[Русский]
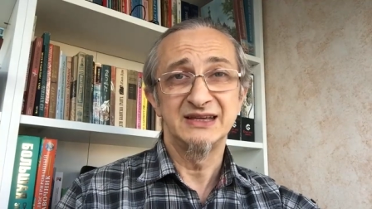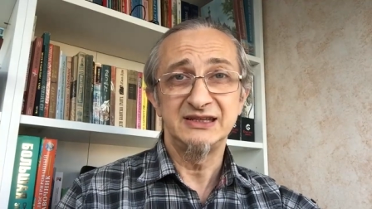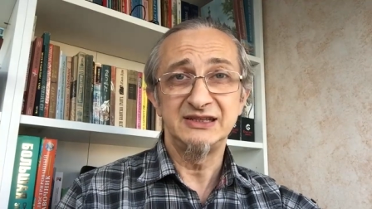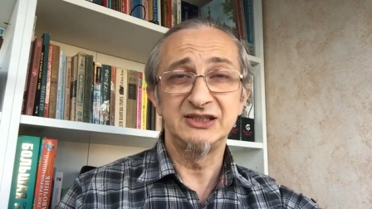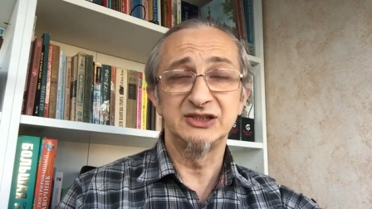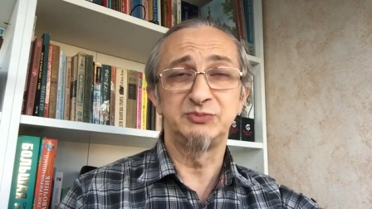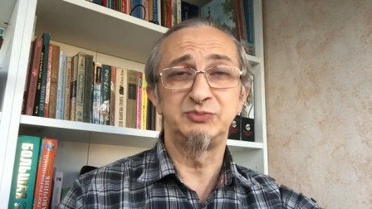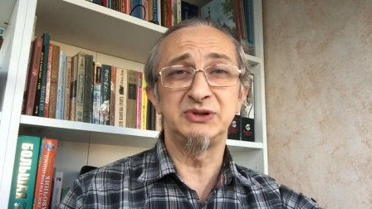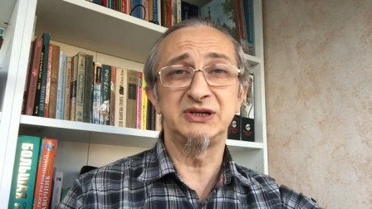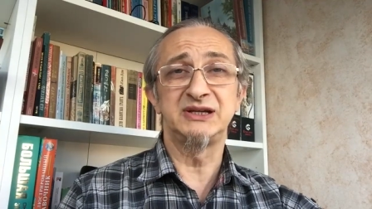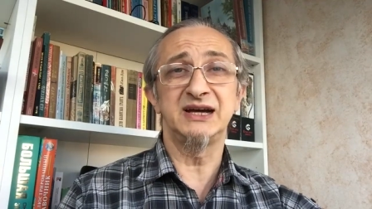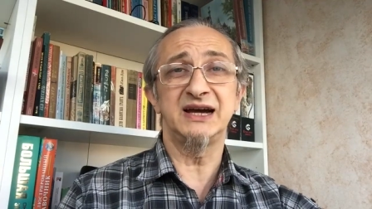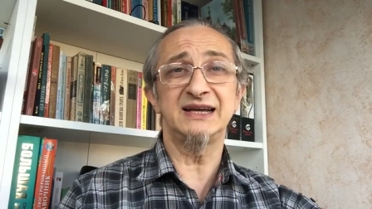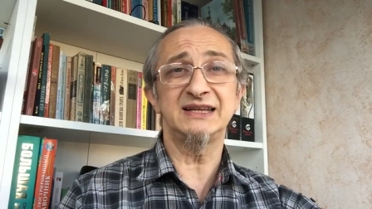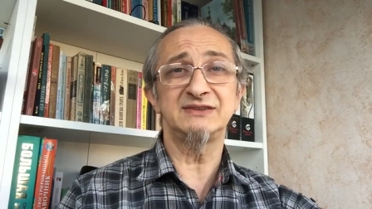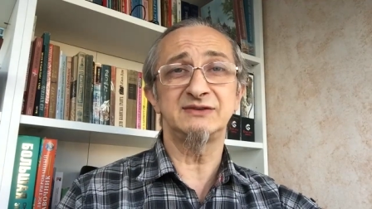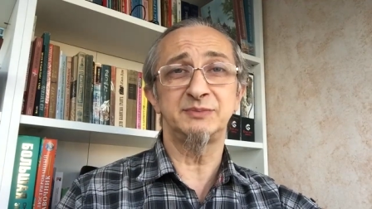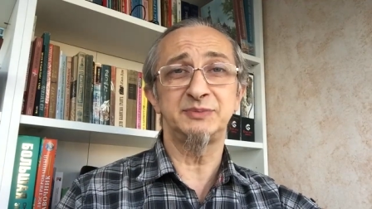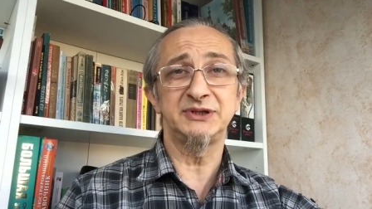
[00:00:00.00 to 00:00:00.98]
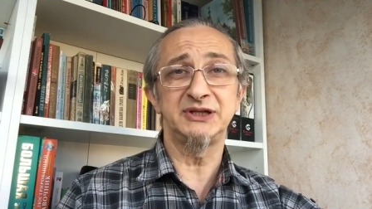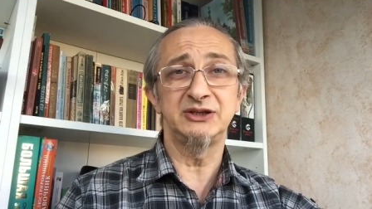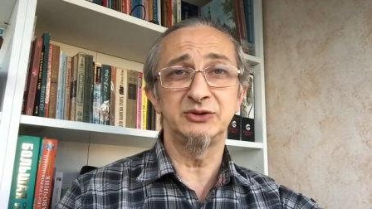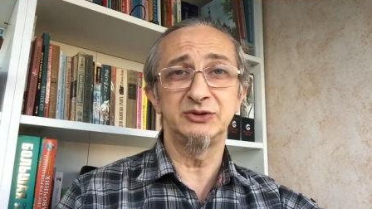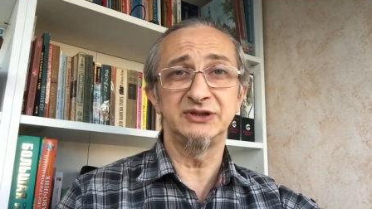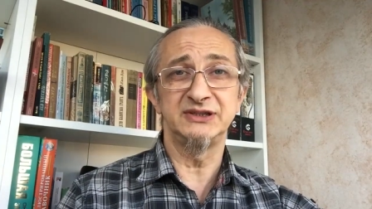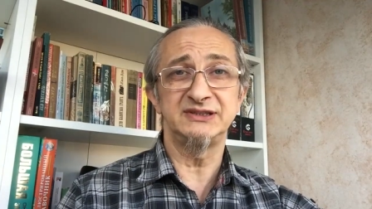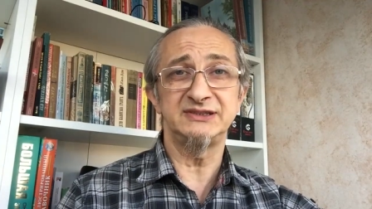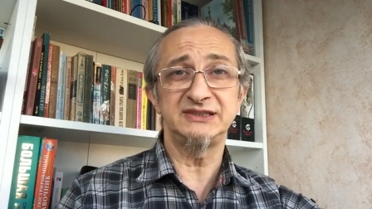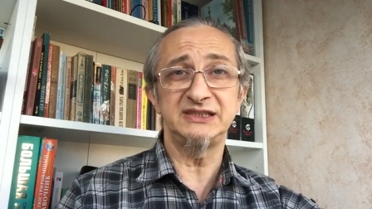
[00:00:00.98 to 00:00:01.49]
избегать в
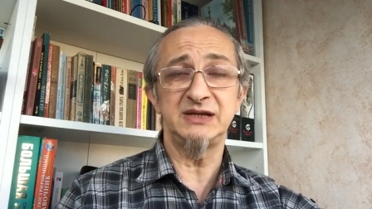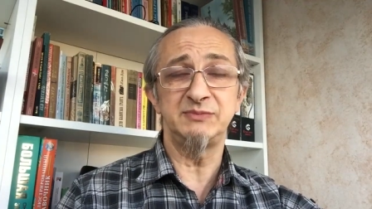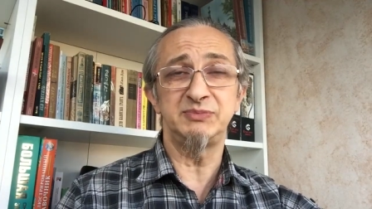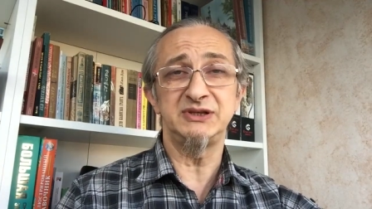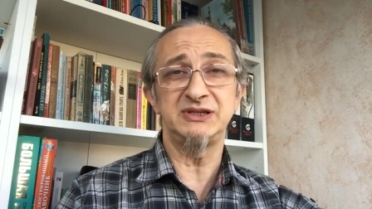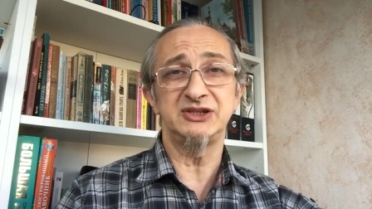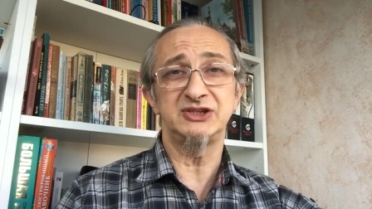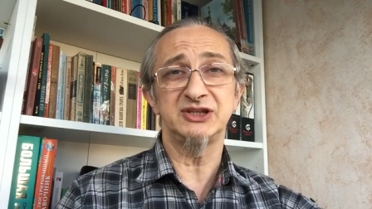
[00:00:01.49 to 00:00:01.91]
определенной степени.